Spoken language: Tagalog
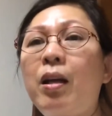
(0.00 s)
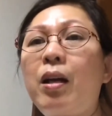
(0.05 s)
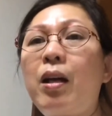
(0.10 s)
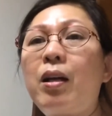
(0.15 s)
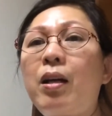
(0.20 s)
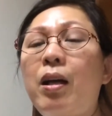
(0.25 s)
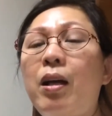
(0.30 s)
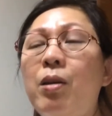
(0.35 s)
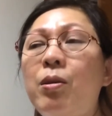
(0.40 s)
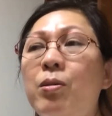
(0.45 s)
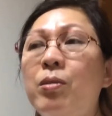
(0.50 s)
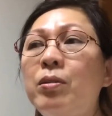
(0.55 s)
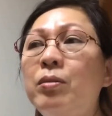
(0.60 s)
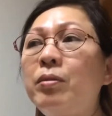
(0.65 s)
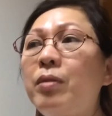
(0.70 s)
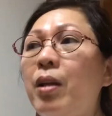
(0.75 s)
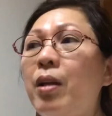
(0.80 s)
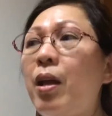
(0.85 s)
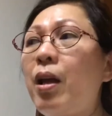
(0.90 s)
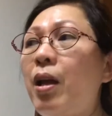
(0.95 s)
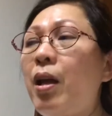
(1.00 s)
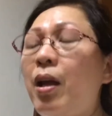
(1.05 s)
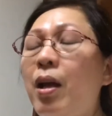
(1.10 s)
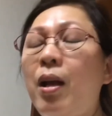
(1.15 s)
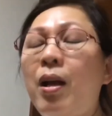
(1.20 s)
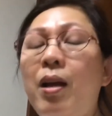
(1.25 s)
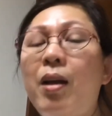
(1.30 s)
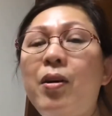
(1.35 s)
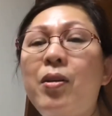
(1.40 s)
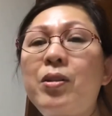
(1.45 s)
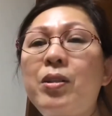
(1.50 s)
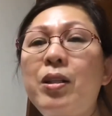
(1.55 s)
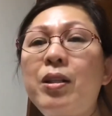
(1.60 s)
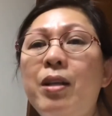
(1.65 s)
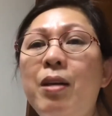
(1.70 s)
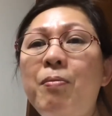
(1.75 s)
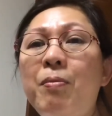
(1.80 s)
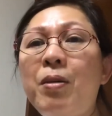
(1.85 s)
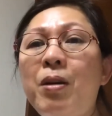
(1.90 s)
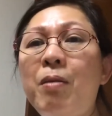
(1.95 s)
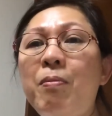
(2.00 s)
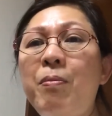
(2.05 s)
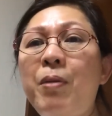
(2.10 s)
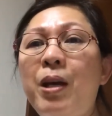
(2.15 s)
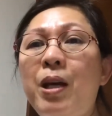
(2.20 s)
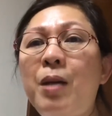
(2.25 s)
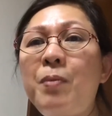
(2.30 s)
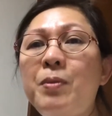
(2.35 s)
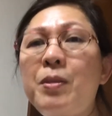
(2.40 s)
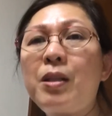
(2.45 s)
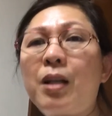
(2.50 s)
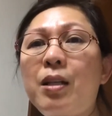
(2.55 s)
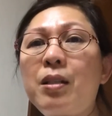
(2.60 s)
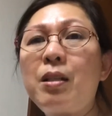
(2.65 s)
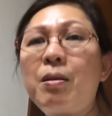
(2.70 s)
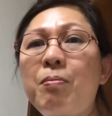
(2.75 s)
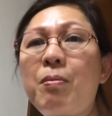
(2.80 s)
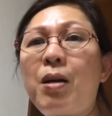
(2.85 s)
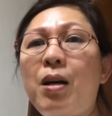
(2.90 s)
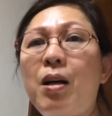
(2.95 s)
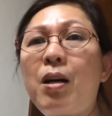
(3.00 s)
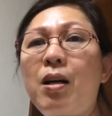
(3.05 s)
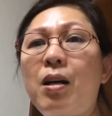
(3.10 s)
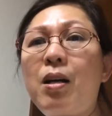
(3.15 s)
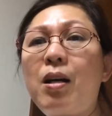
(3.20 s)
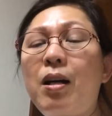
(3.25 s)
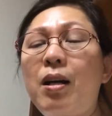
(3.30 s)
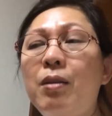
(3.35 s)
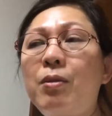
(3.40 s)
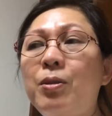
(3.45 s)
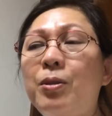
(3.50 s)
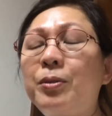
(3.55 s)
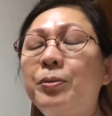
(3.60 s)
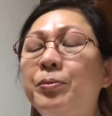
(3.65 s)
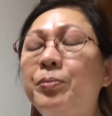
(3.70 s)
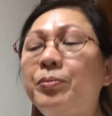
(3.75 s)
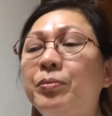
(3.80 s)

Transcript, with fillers: Kaya yun. Ah, sige mga babes, kasi ma, ano,